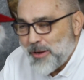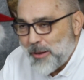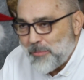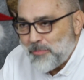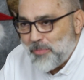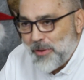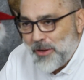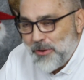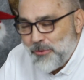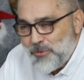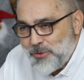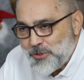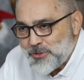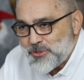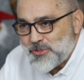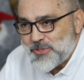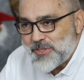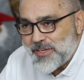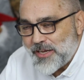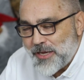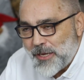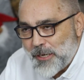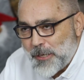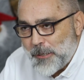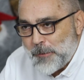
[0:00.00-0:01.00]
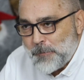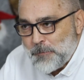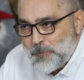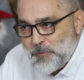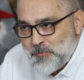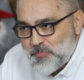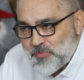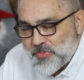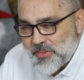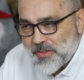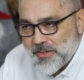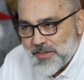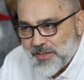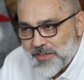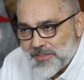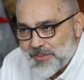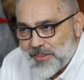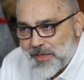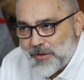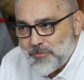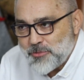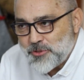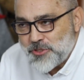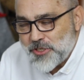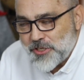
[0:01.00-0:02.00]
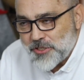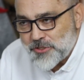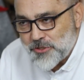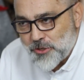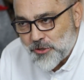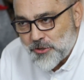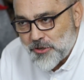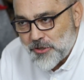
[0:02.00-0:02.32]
złapało za e, tam, gdzie jest